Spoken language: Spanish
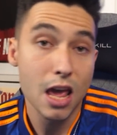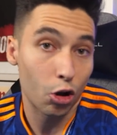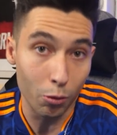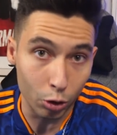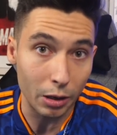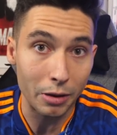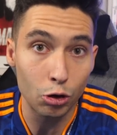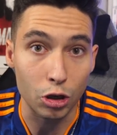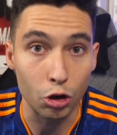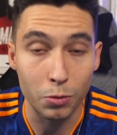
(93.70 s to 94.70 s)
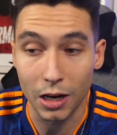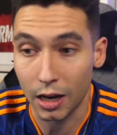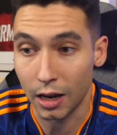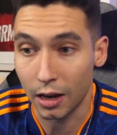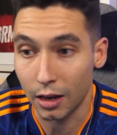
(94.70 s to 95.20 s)
como también los que nos
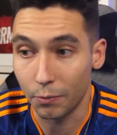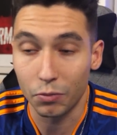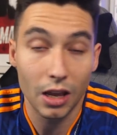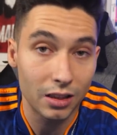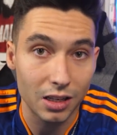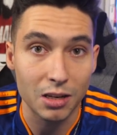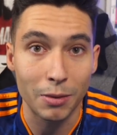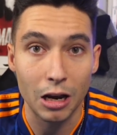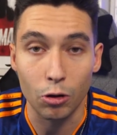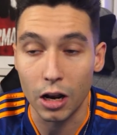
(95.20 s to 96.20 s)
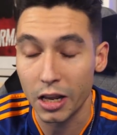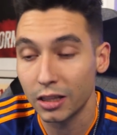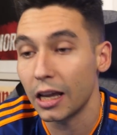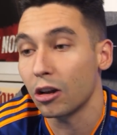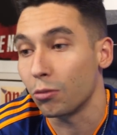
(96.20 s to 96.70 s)
vienen entre semana con el
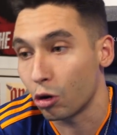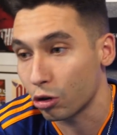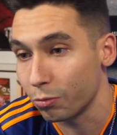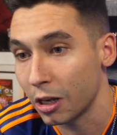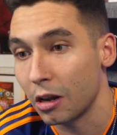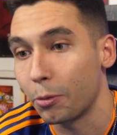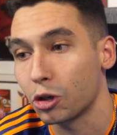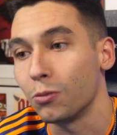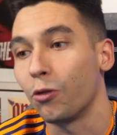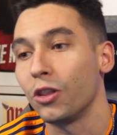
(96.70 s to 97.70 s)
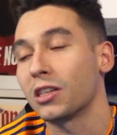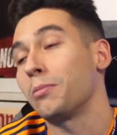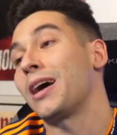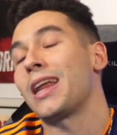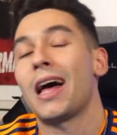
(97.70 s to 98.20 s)
Inter, como nos viene el próximo fin de
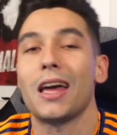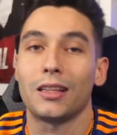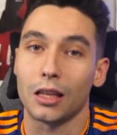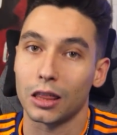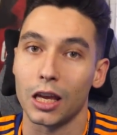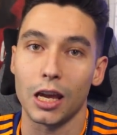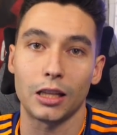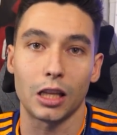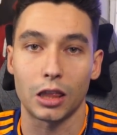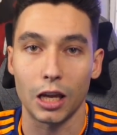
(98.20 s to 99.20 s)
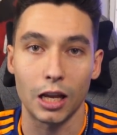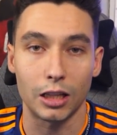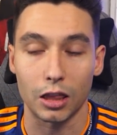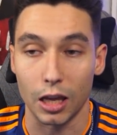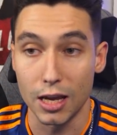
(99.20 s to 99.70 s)
semana, etc, etc,
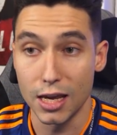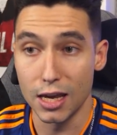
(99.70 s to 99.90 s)
etc.